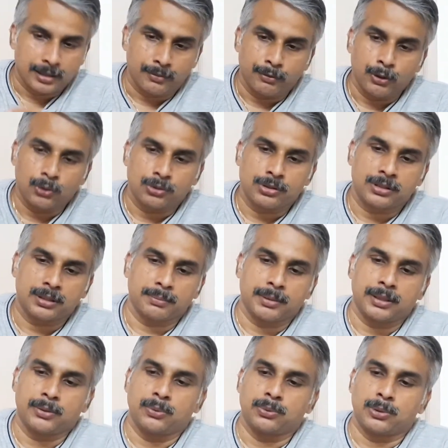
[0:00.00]
விண்டோ சிஸ்டம்
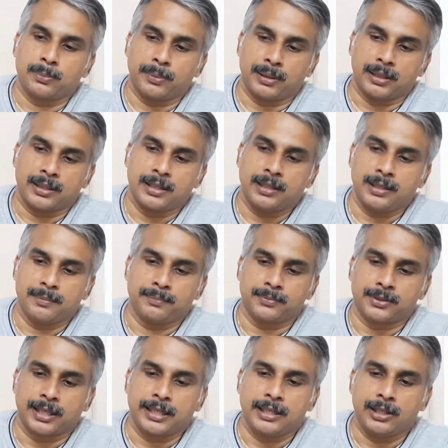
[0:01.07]
மாதிரி கொடுத்துருப்பாங்க கீழேயும்
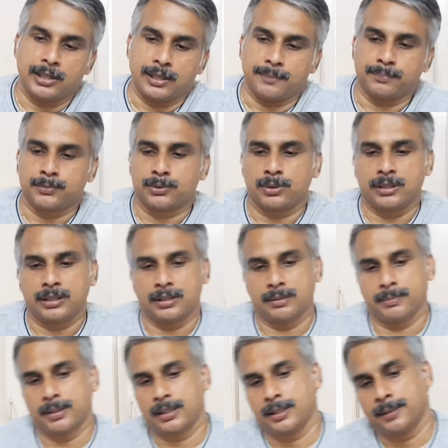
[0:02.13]
சைட்லேயும் எல்லாம் ஸோ நீங்கள்
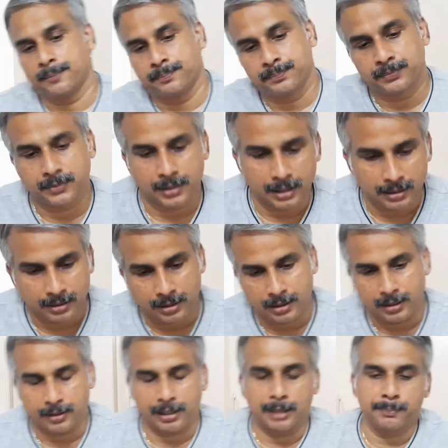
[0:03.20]
இந்த மாதிரி தான்
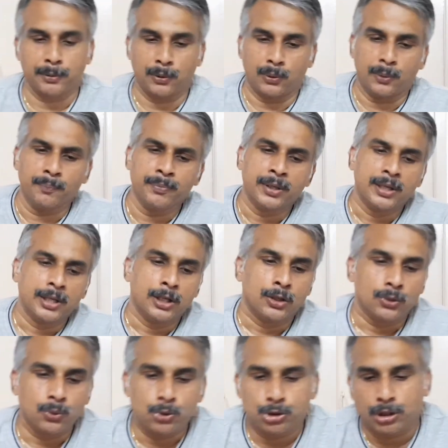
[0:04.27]
ட்ரை பண்ணணும்
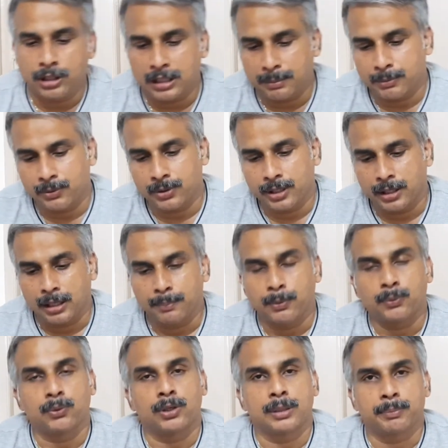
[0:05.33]
யூஸ்வலி நம்ம வந்து என்ன
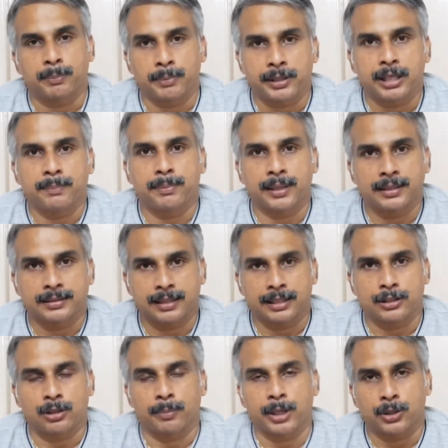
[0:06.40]
பண்ணுவோம்னா இப்போ பெரிய பிளான்ஸ்
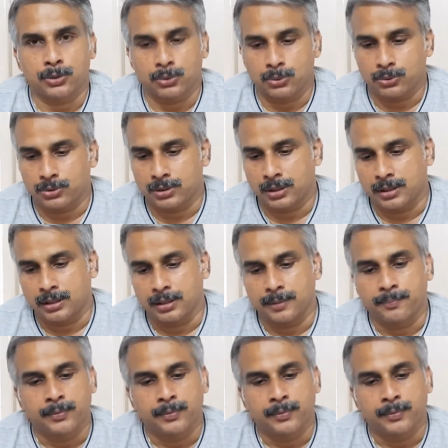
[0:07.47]
லைக் டொமேட்டோஸ் அண்டு